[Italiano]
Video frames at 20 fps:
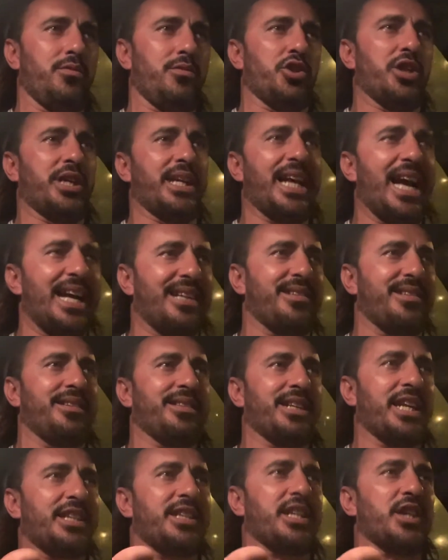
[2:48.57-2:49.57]
cioè ragazzi,
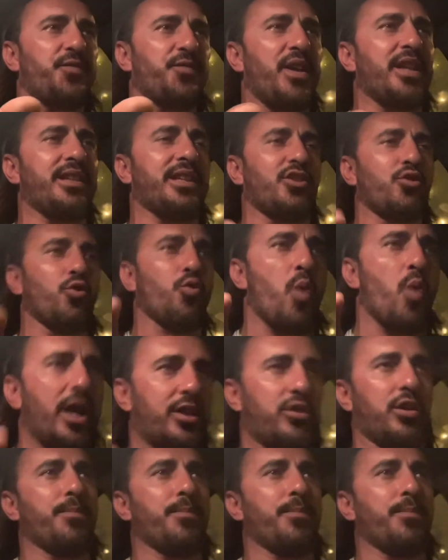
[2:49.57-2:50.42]
tre trasferte su quattro